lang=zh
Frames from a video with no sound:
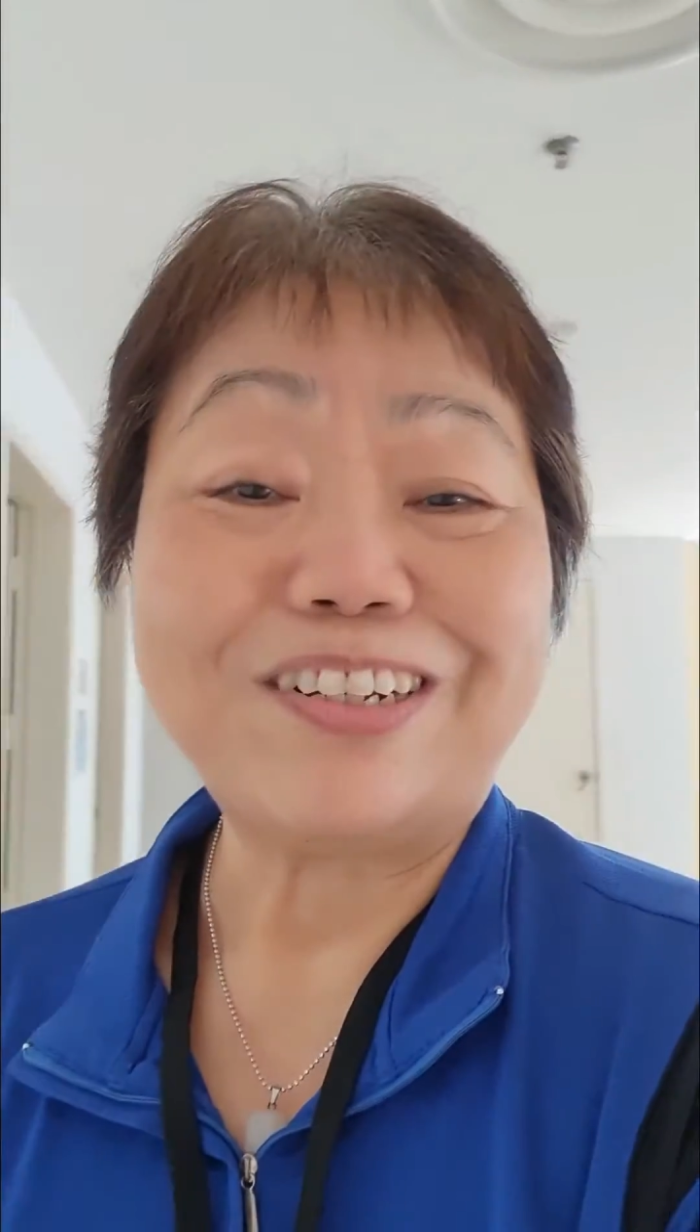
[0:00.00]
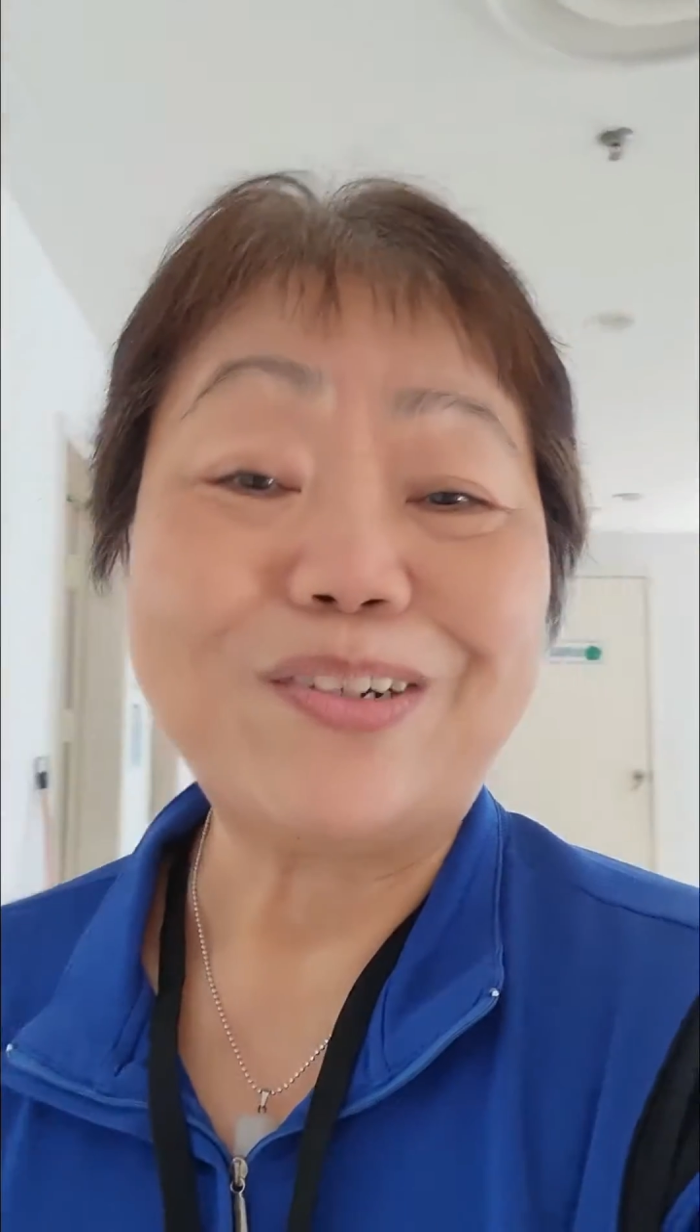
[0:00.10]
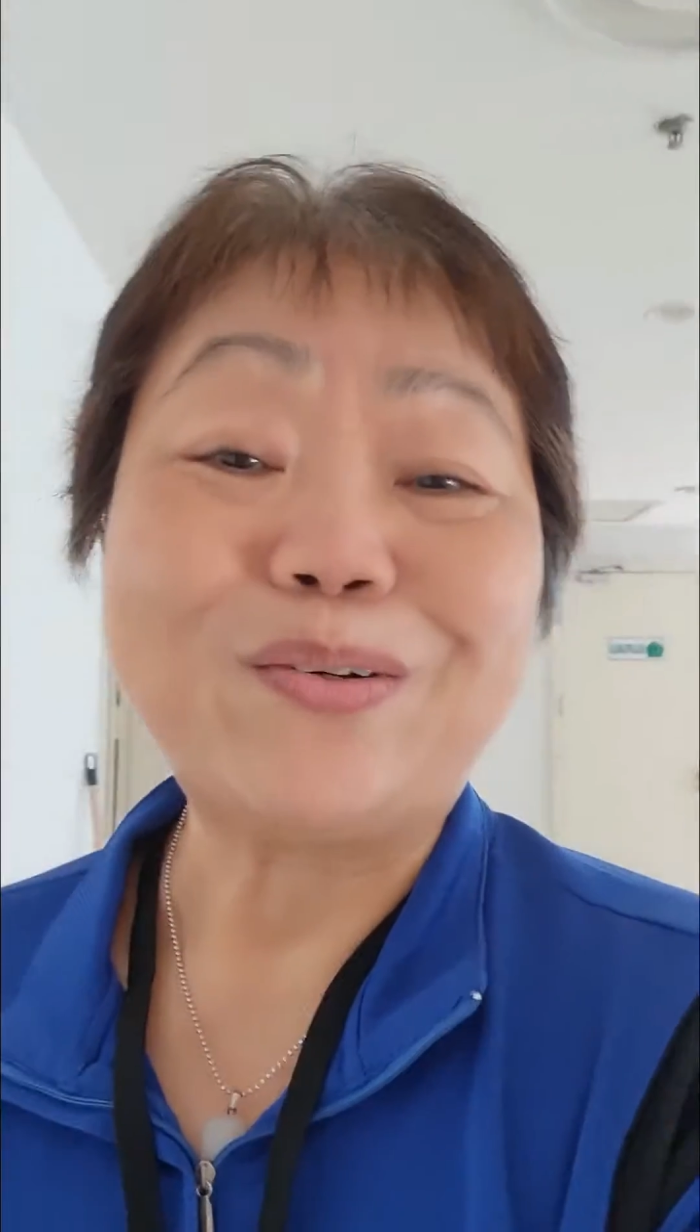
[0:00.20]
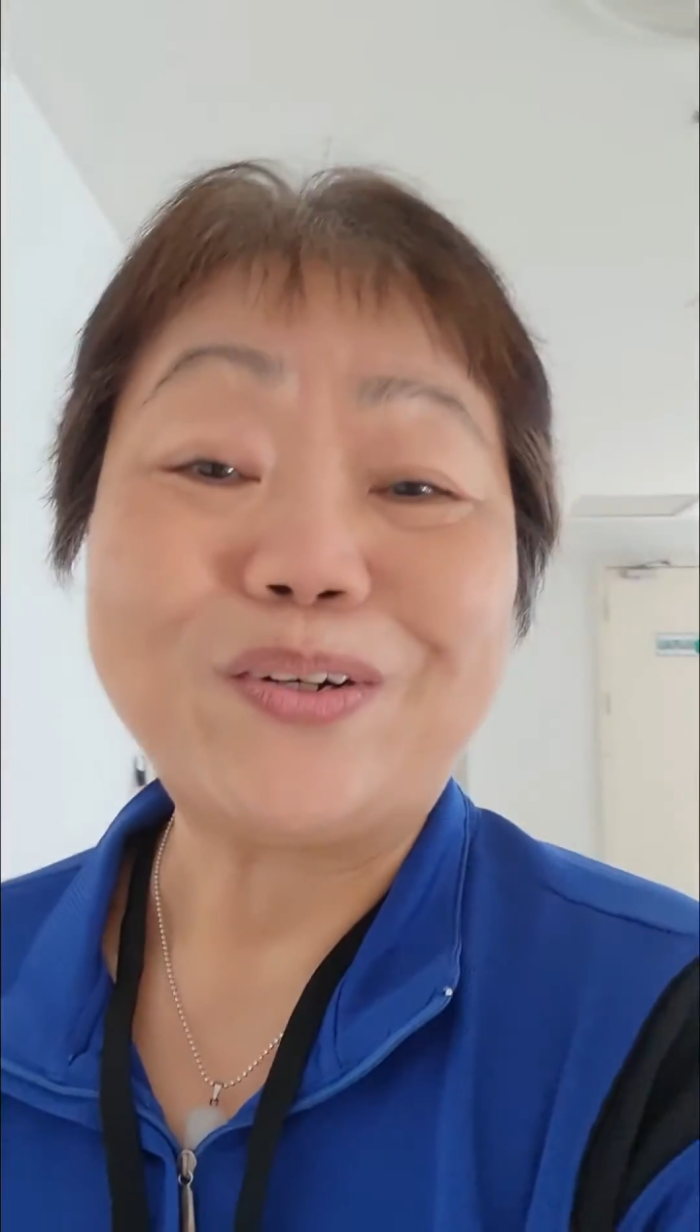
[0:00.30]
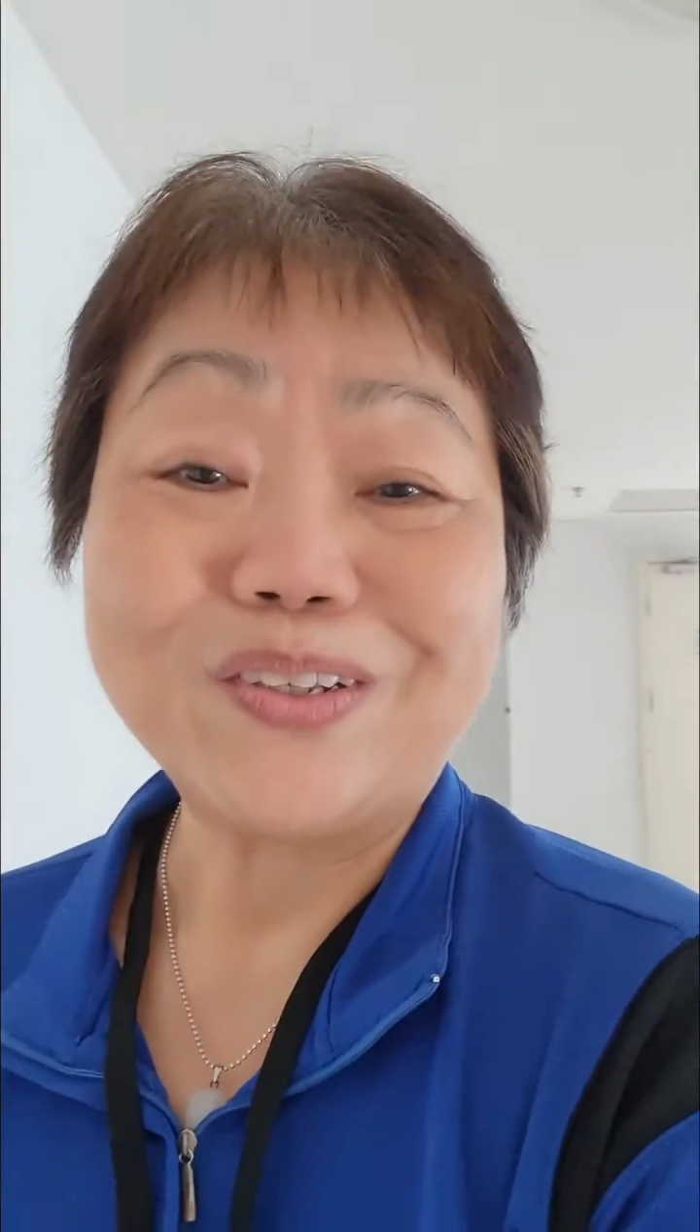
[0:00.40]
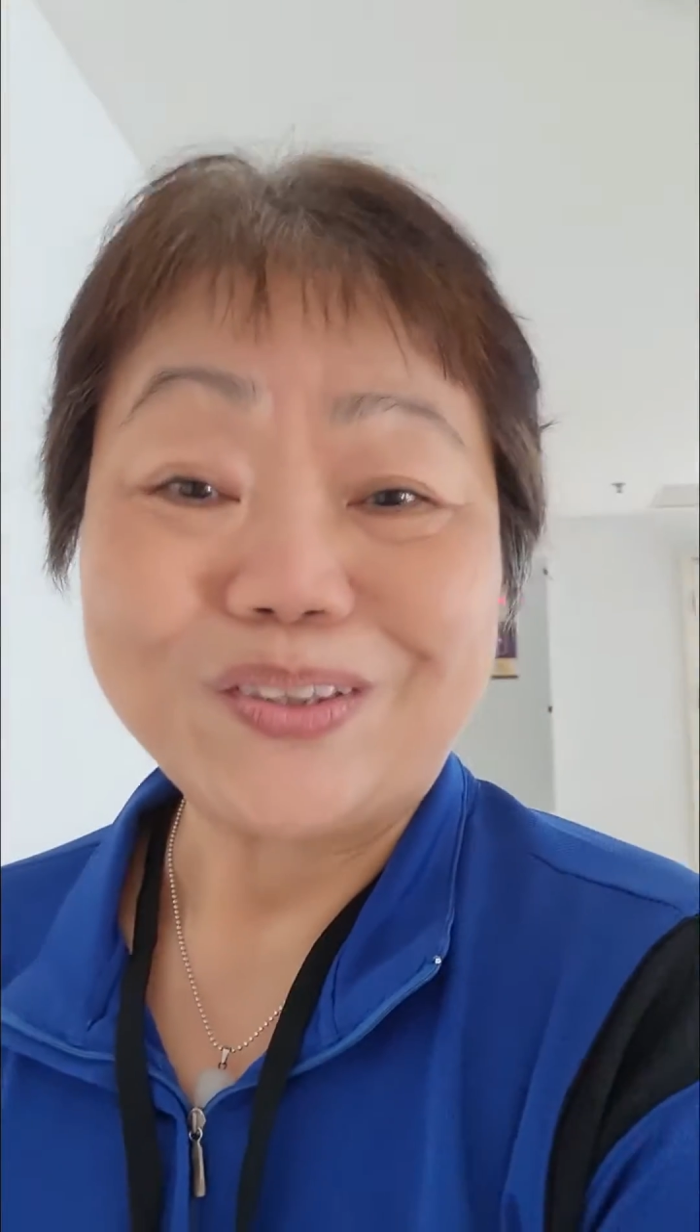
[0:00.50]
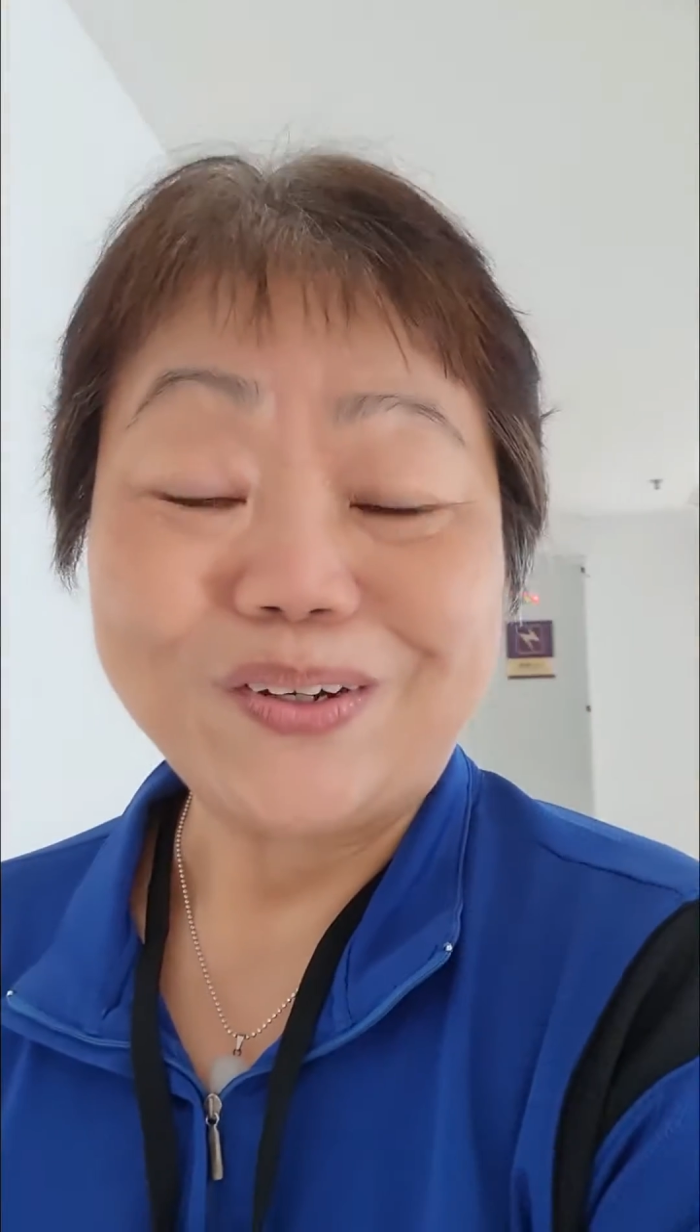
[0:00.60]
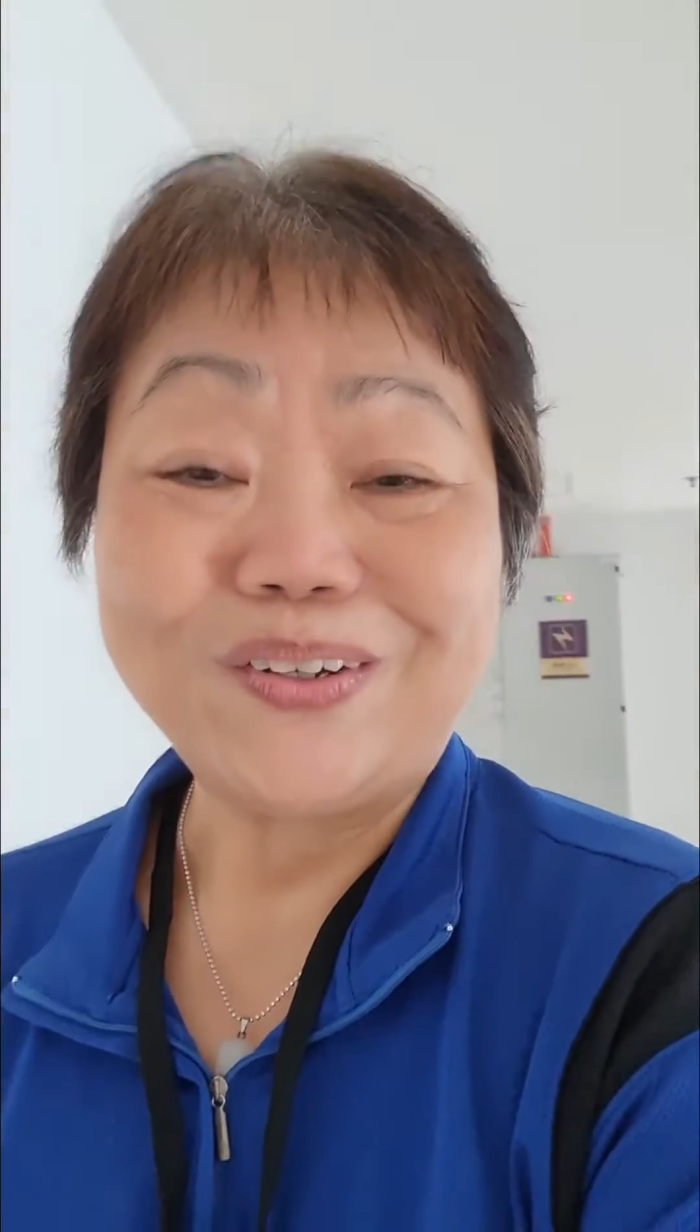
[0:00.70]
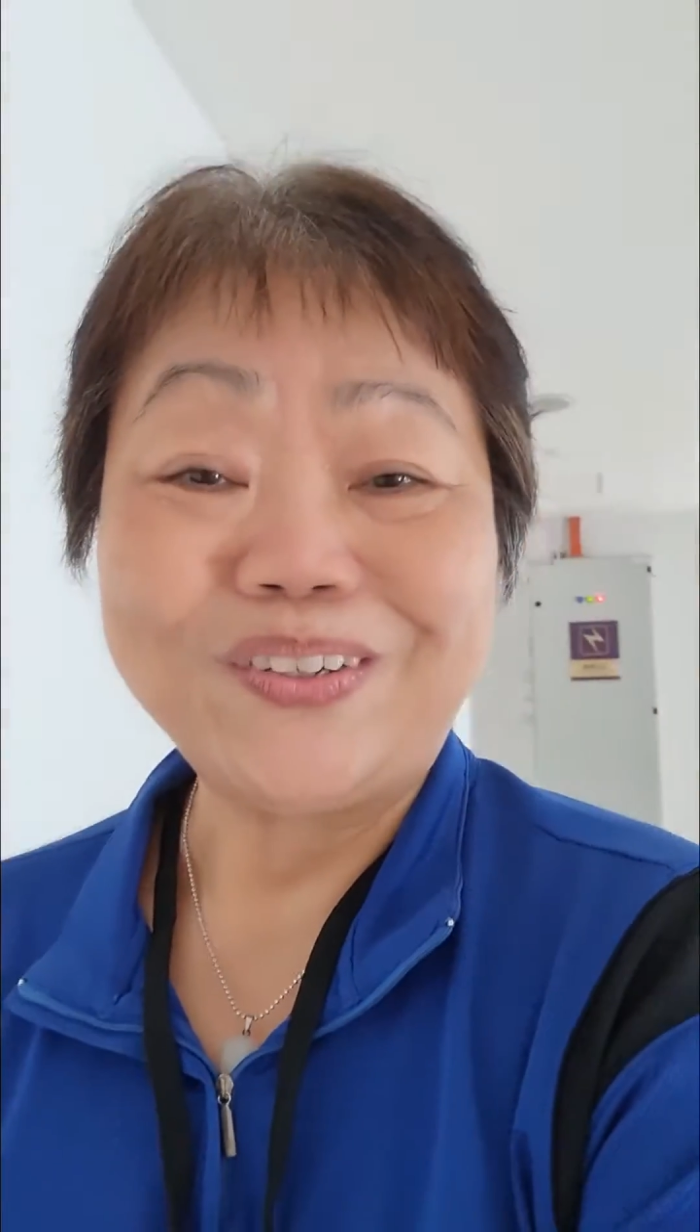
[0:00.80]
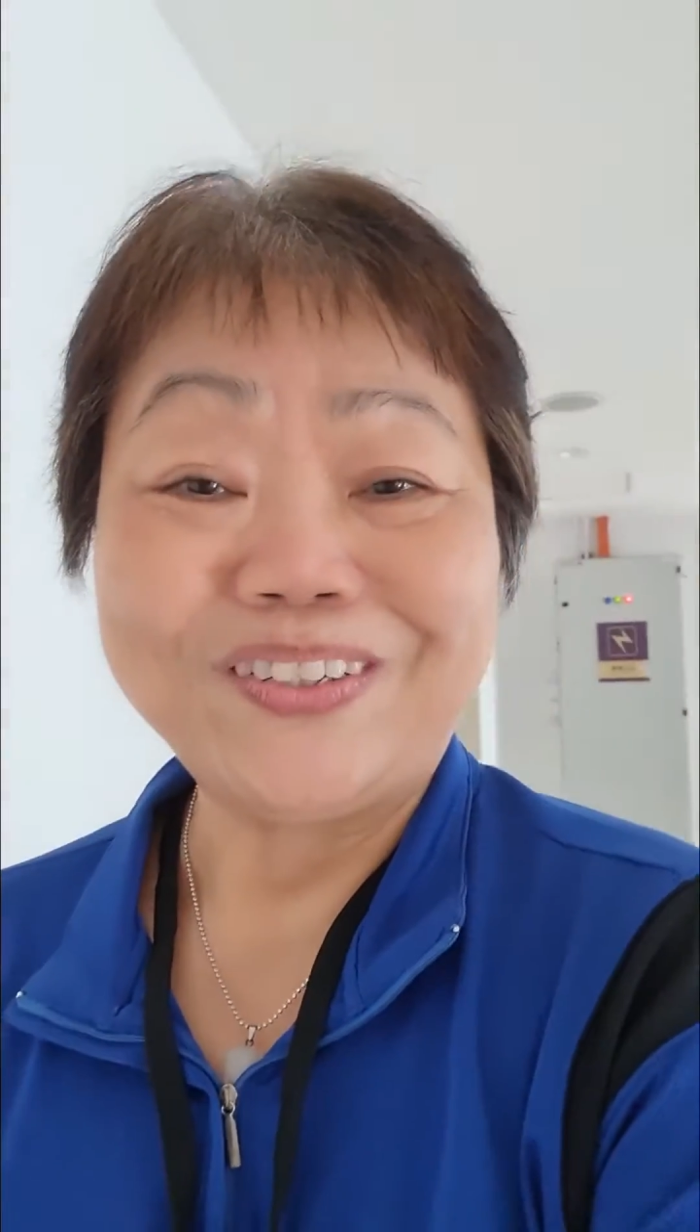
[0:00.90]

的活动。